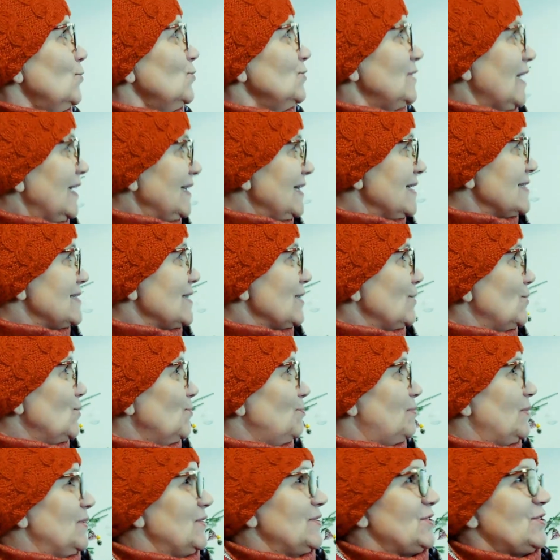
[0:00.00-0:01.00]
poukładane
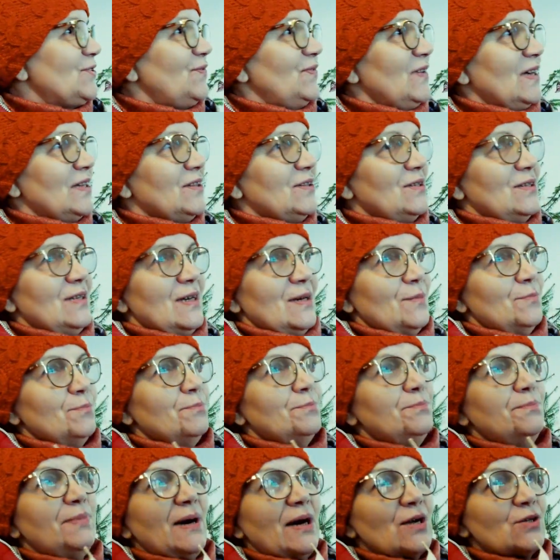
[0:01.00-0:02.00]
zakupy świetnie,
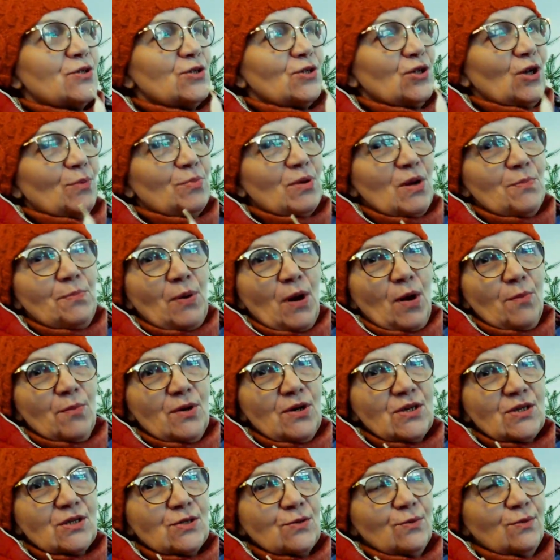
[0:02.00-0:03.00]
bardzo dobry
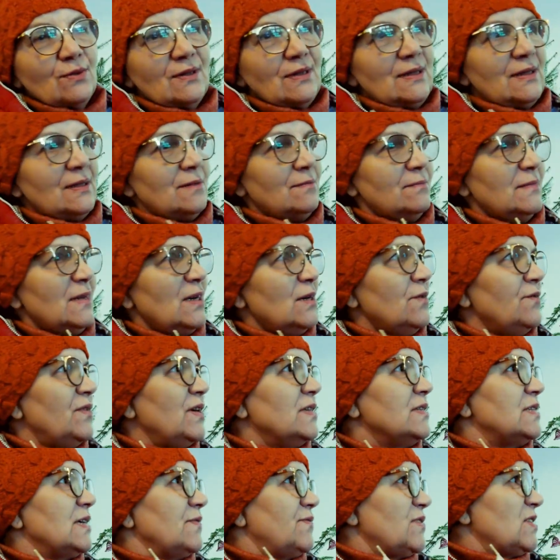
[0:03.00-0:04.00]
pomysł.
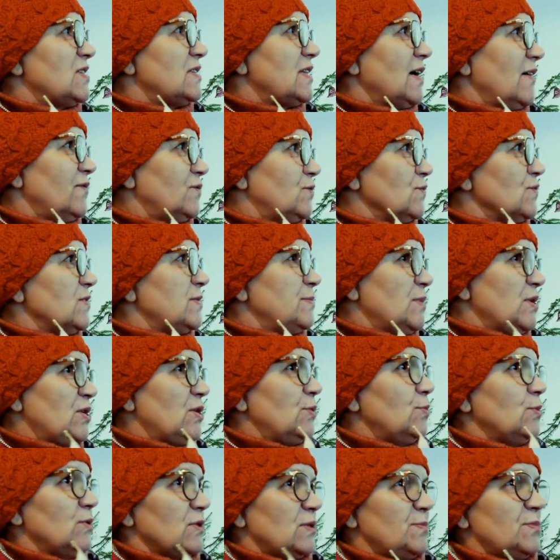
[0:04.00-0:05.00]
Więcej wystawców
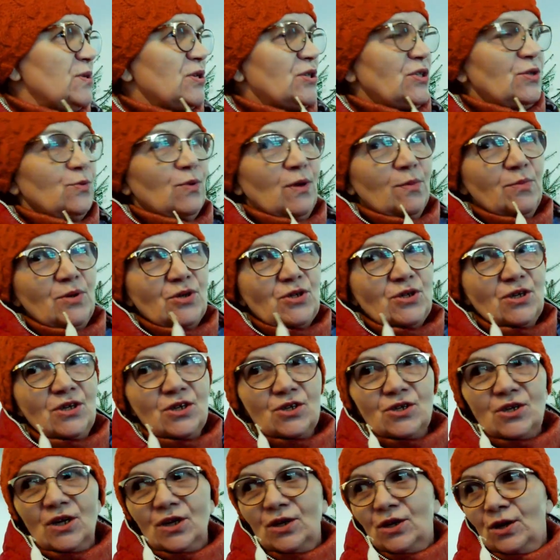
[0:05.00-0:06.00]
zmieniło, zmieściłoby się
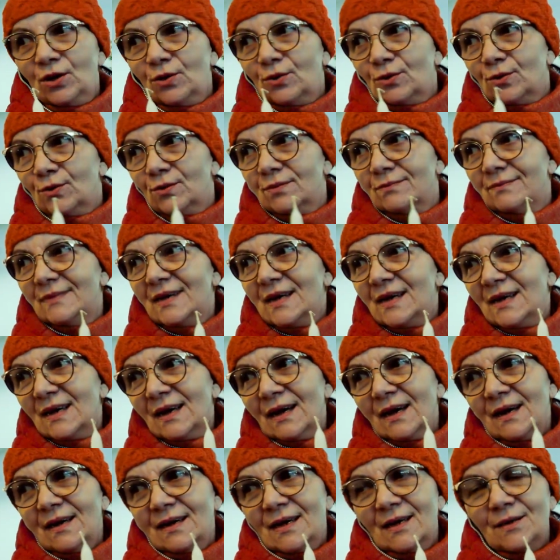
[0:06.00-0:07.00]
jeszcze kilku,
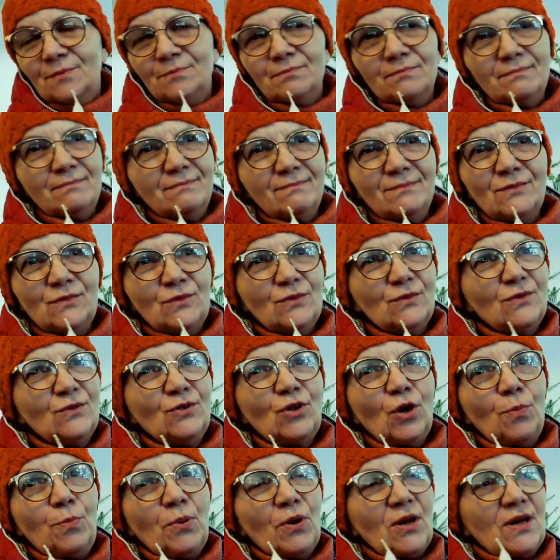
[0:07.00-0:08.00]
ale
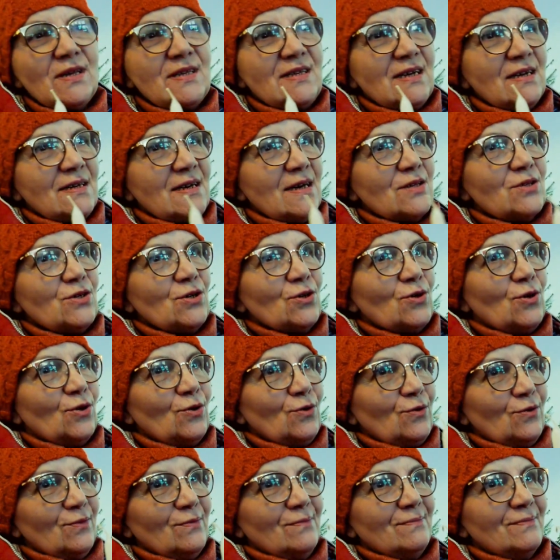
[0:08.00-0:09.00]
do polecenia co
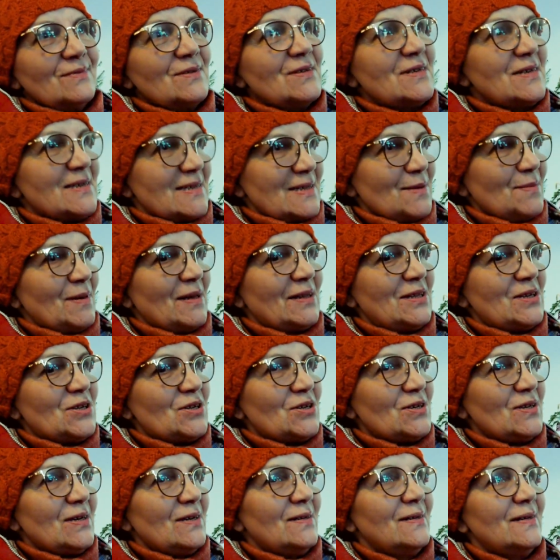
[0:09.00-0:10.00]
roku
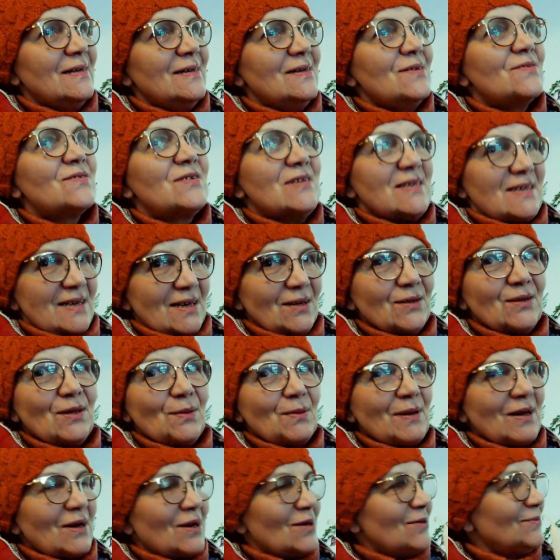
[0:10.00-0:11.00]
systematycznie. Wszystkiego
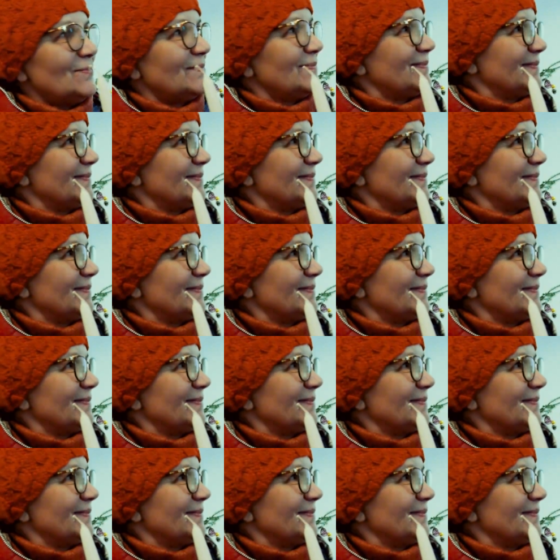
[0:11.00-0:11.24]
dobrego.